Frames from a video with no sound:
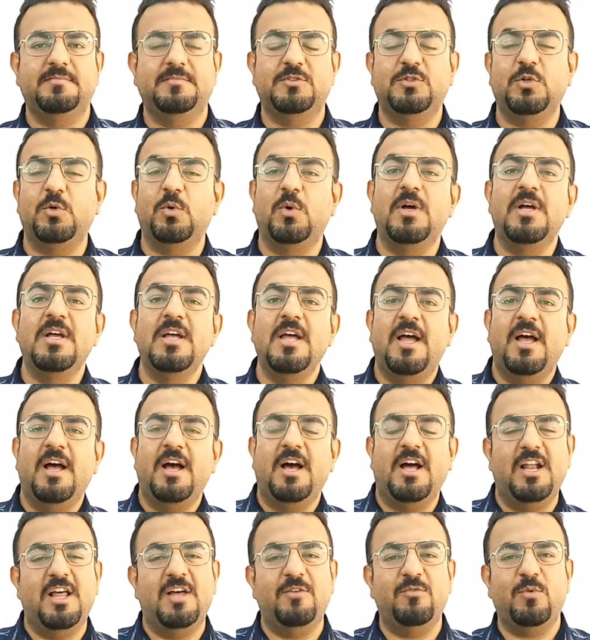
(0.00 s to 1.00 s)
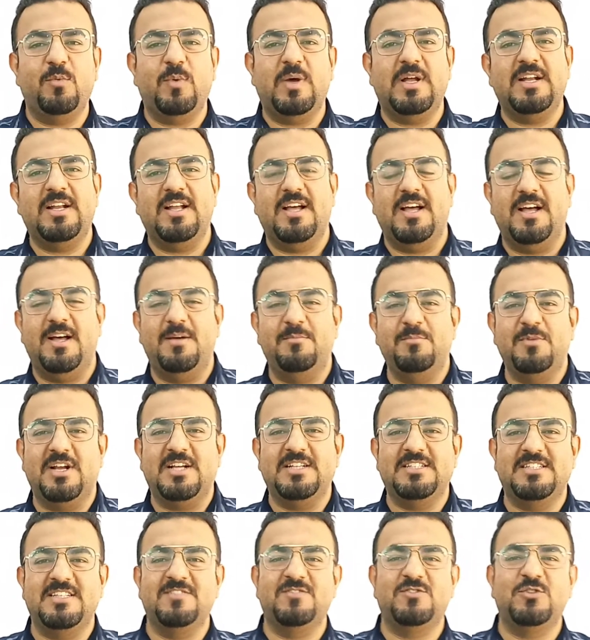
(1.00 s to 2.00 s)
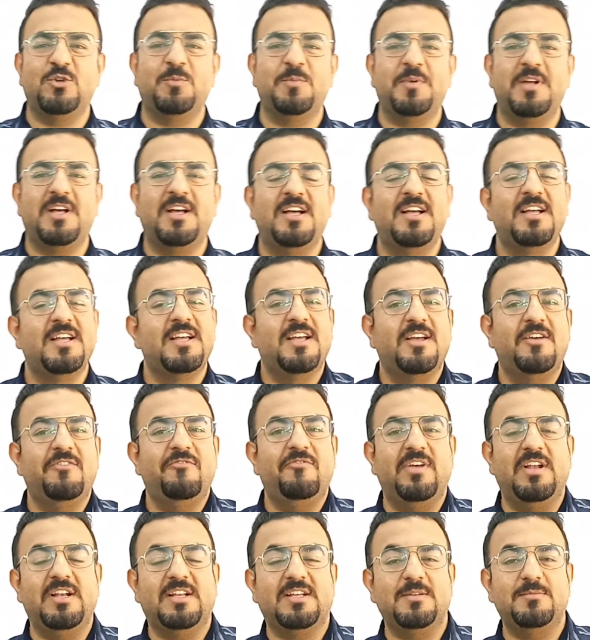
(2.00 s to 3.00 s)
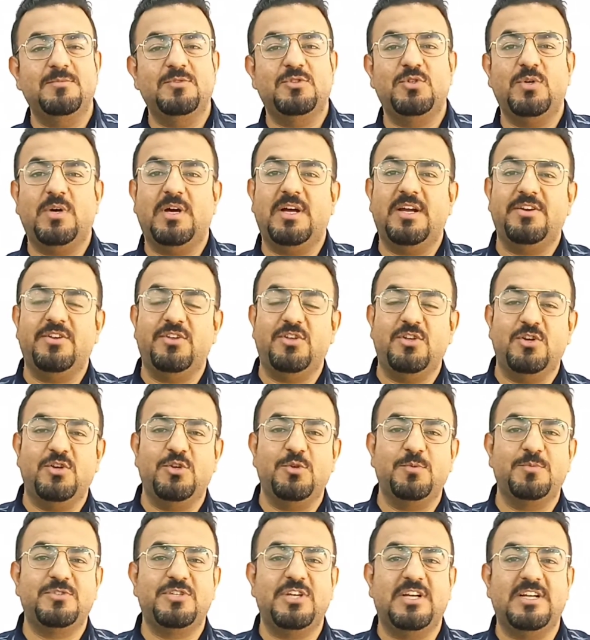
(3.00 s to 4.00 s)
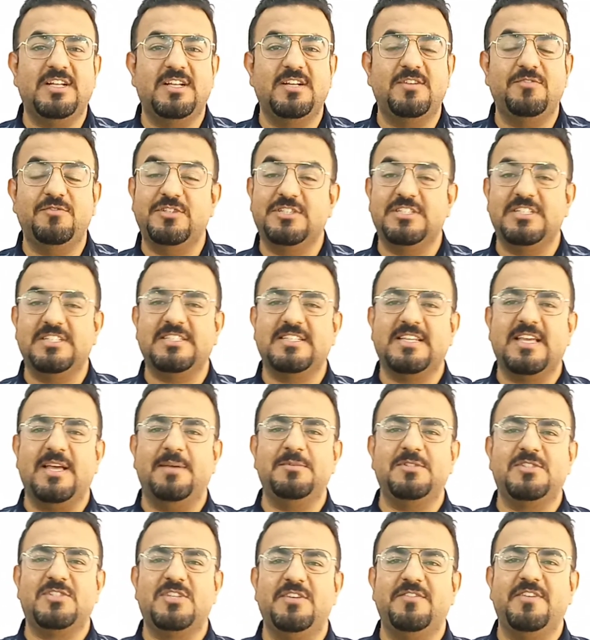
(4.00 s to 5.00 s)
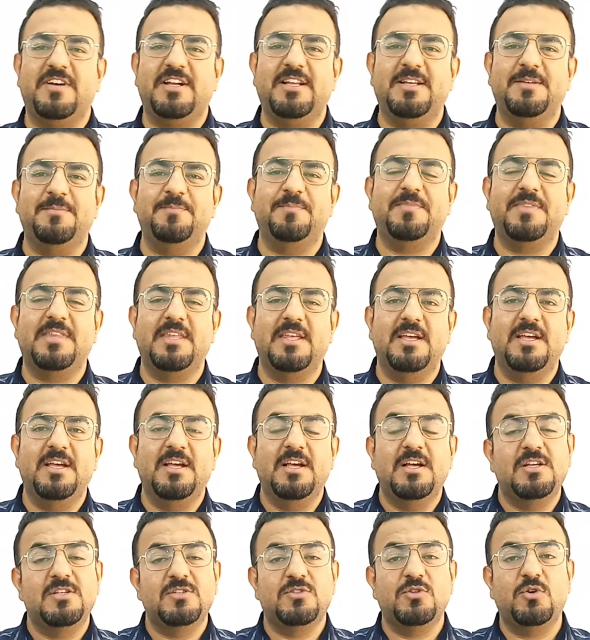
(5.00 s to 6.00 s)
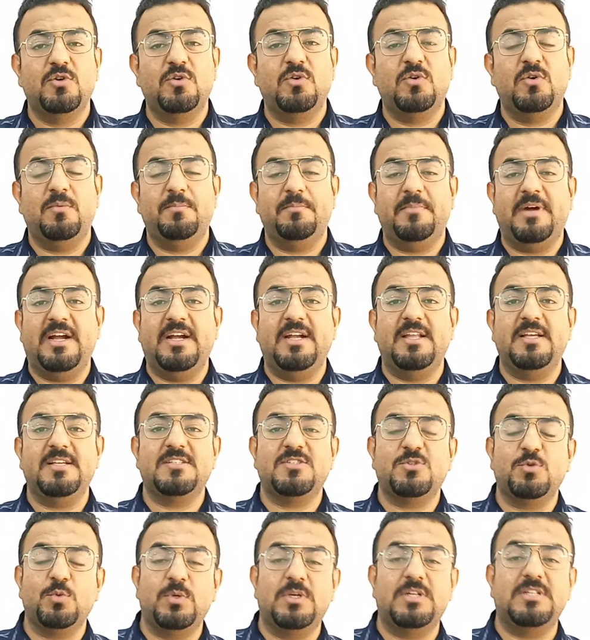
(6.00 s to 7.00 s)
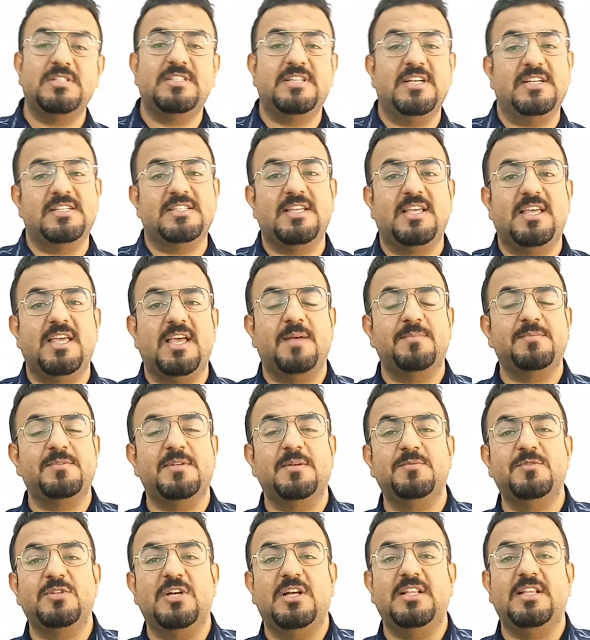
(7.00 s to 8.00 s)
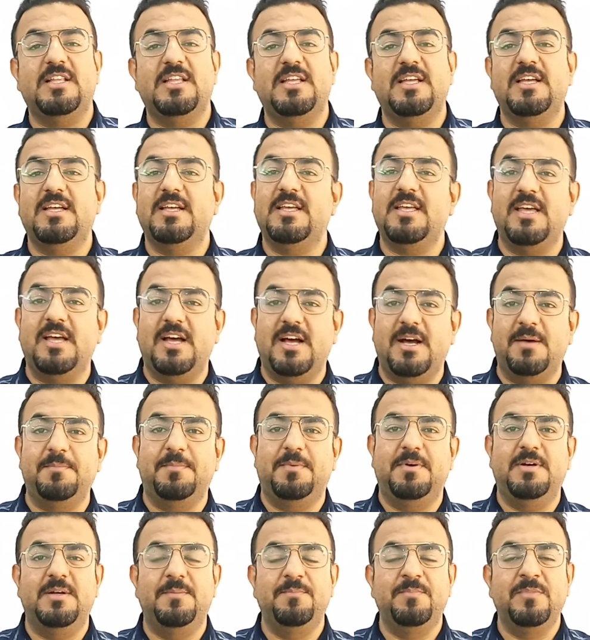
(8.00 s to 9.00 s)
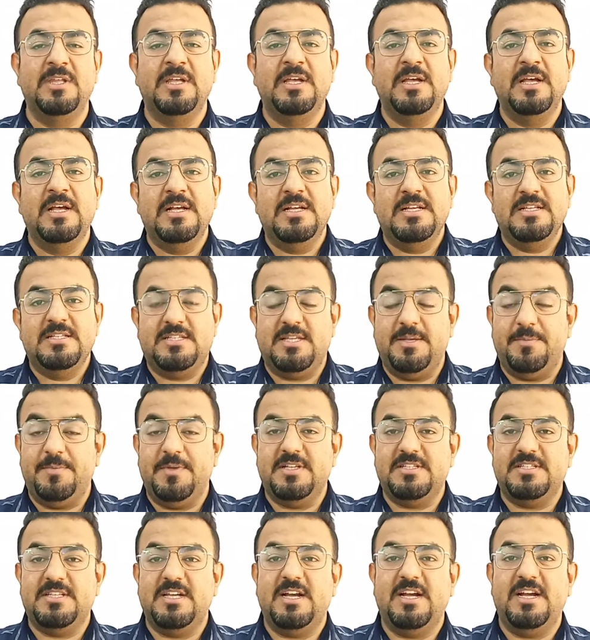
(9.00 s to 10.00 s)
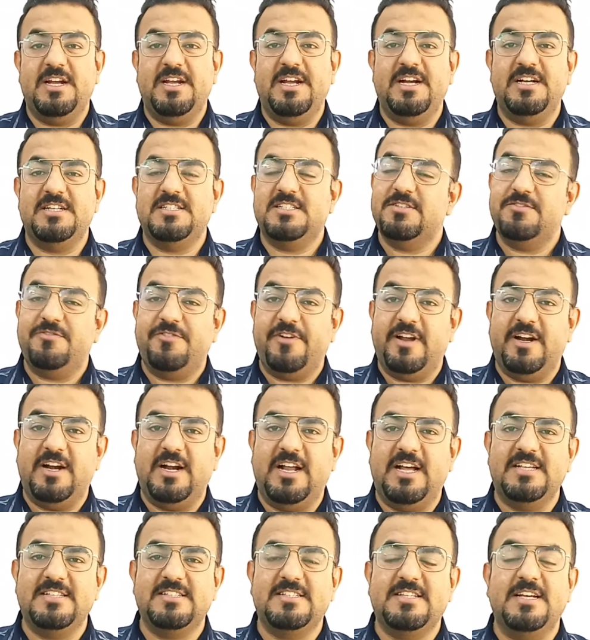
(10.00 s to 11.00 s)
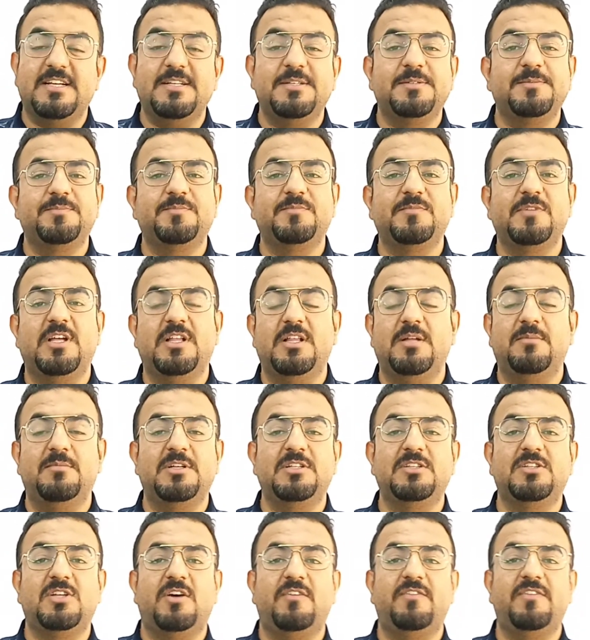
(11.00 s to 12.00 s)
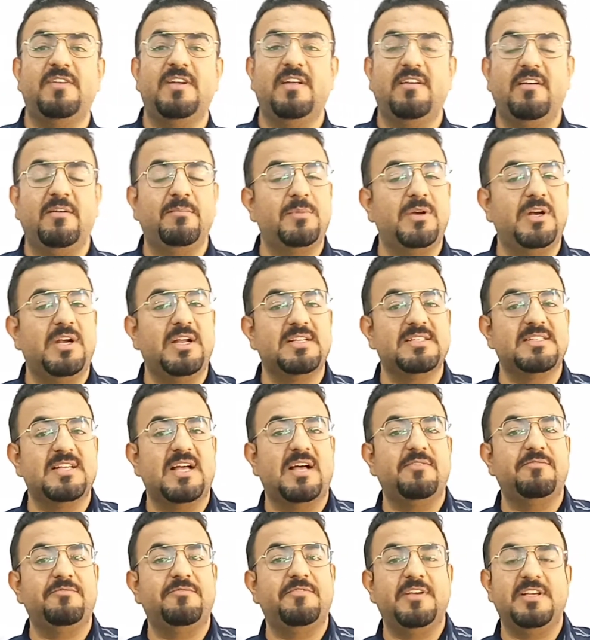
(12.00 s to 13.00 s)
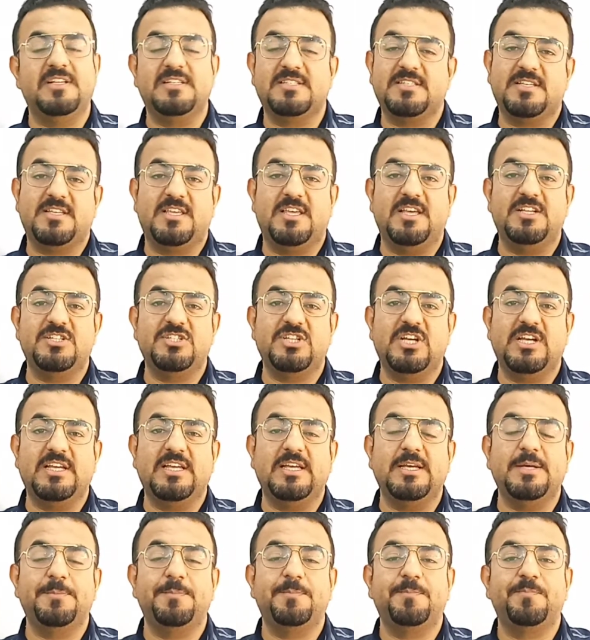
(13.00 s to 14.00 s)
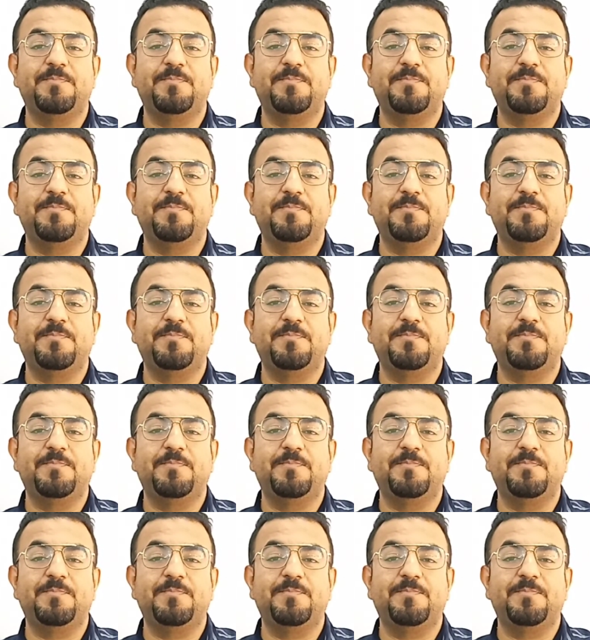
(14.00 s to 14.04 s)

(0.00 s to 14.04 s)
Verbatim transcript: So, hello everyone, I am Rajiv Chopra. Welcome to our YouTube channel which is Chemistry Valley. So, my dear student, जैसे कि आप सब जानते हैं कि अब CBSE की डेट्स फाइनलाइज्ड हैं इन द मंथ ऑफ नवंबर एग्ज़ाम फेस किए जाएंगे